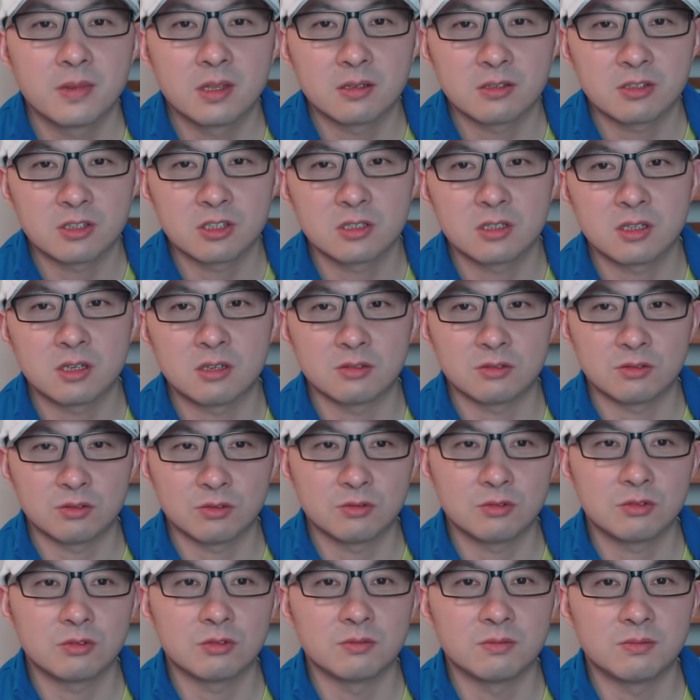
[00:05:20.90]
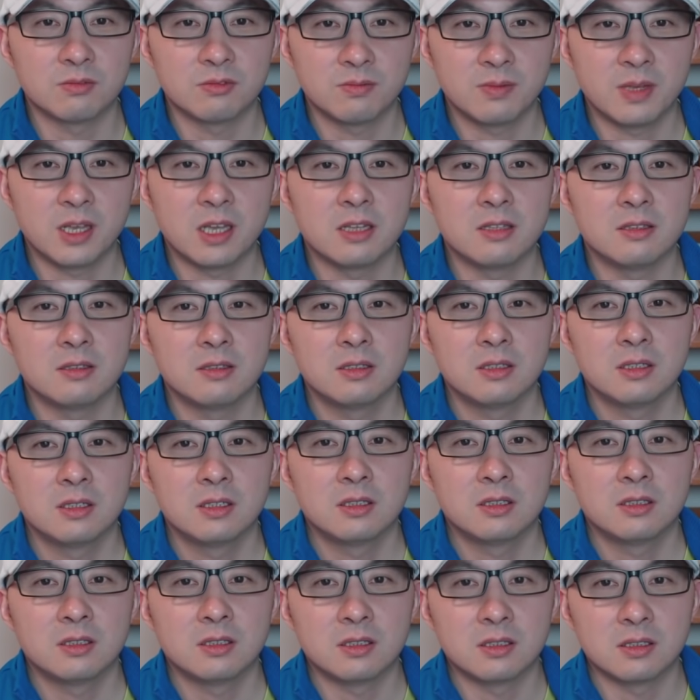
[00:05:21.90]
制造种种不便，
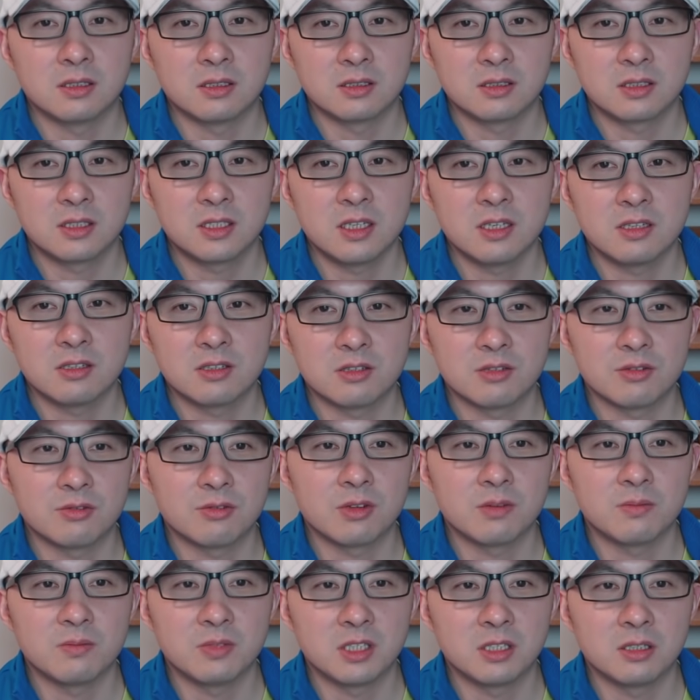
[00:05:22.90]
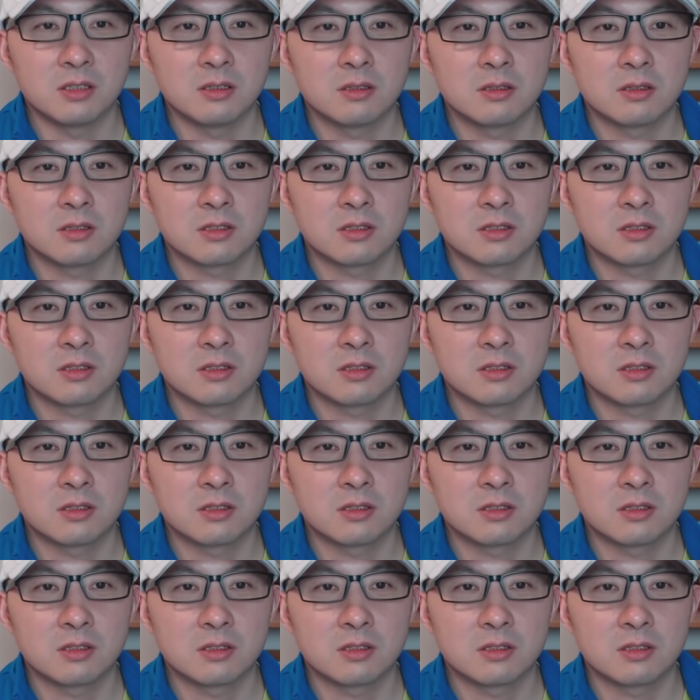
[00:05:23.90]
呃，限制选民，